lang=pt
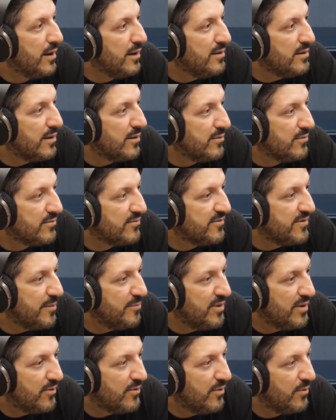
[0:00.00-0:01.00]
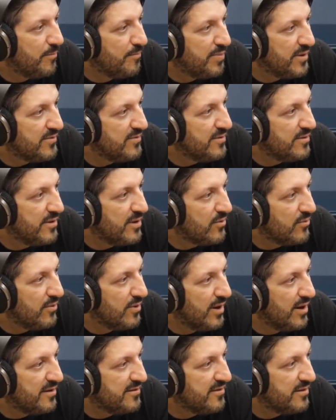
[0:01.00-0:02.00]
Então, sabe qual é o peso de
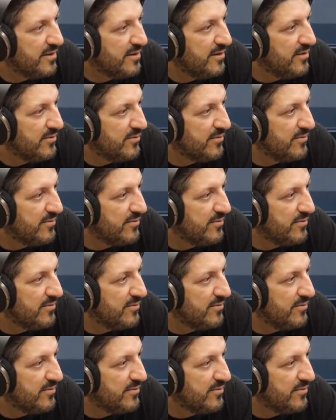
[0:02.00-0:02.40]
decolagem aí de